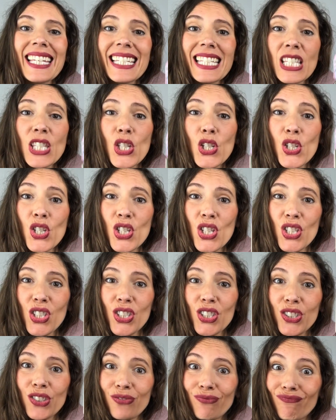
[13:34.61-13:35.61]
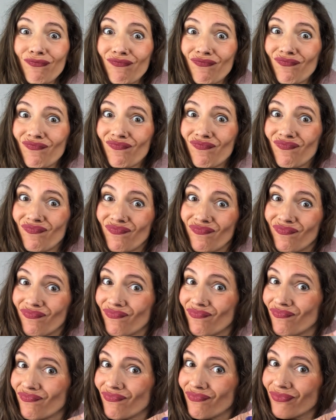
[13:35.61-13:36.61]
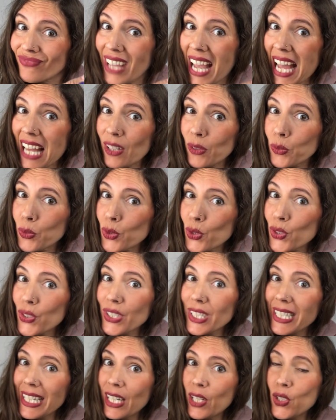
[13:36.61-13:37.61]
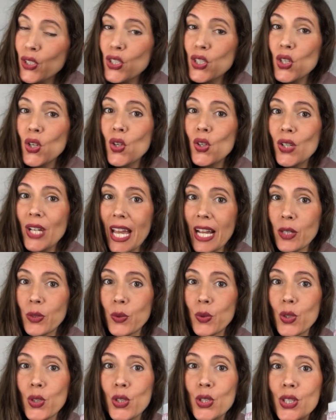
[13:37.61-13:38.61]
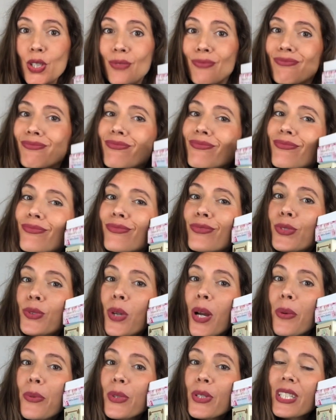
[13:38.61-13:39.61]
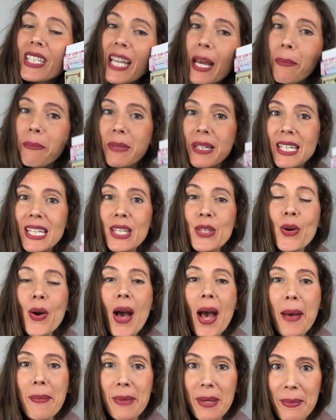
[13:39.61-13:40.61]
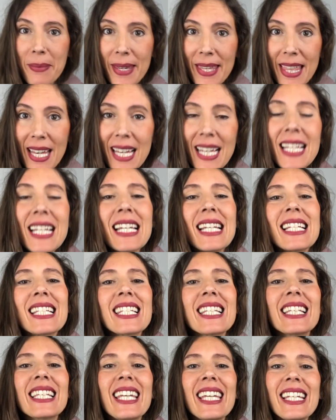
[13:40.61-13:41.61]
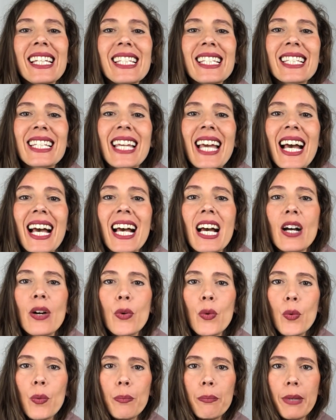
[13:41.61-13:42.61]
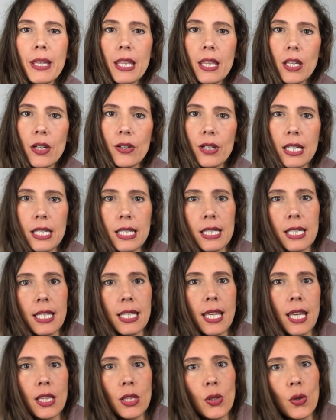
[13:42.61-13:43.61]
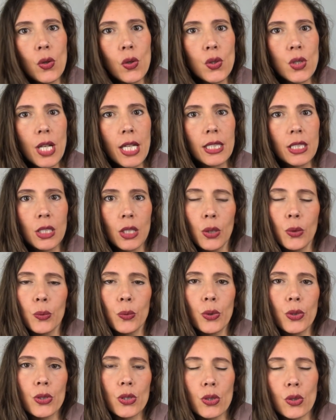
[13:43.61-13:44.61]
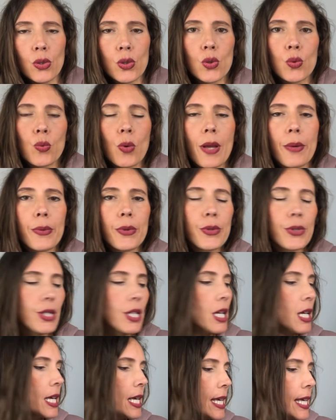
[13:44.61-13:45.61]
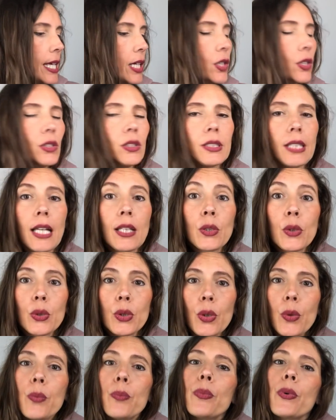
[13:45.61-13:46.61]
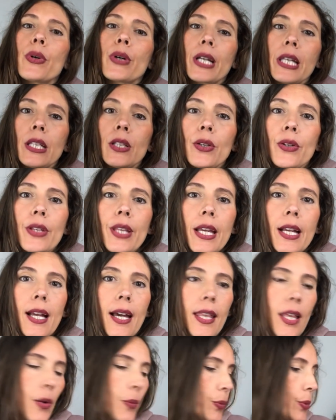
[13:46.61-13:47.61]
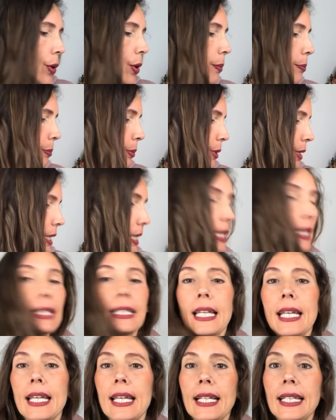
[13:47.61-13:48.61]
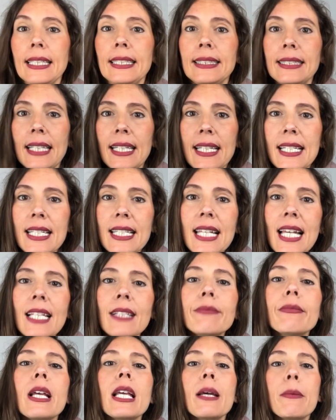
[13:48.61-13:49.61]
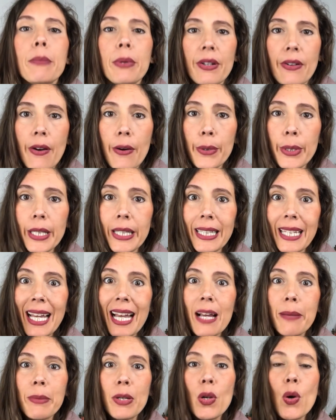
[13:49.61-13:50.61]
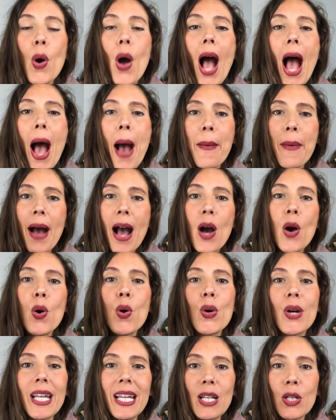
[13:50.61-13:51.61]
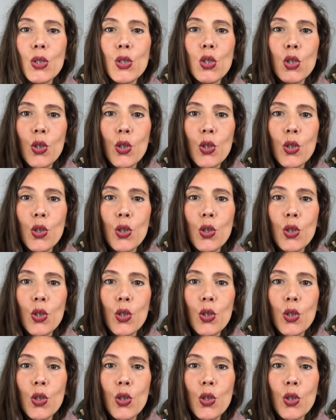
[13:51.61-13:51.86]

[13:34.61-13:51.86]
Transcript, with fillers: estos son algunos de los oráculos nuevos que han venido a mi vida. Si quieres que haga un vídeo enseñando los antiguos, los nuevos y contándote un poquito de cada uno por si te interesan, por favor déjamelo abajo en los